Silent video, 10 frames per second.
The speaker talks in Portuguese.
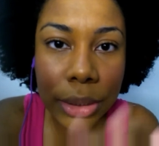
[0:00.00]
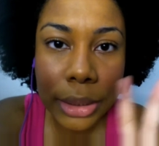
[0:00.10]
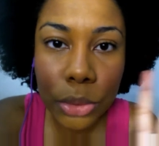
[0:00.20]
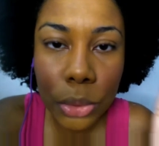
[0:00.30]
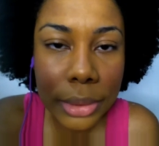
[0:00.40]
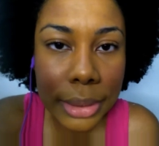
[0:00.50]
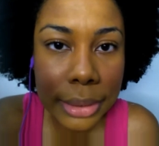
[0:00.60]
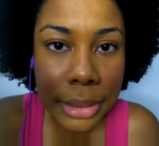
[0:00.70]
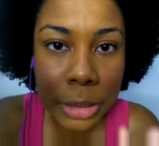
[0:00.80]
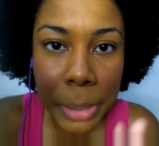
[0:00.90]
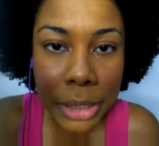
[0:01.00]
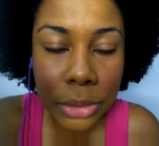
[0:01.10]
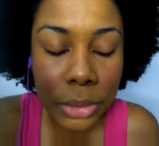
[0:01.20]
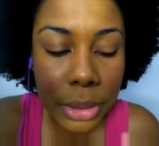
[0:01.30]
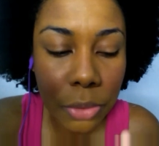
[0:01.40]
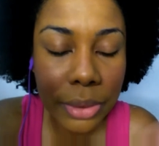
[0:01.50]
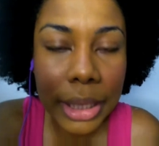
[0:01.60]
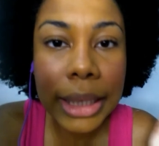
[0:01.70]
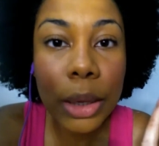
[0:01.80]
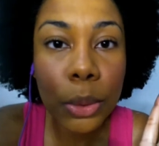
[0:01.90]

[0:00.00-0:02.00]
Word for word: em todos esses aspectos que eu falei,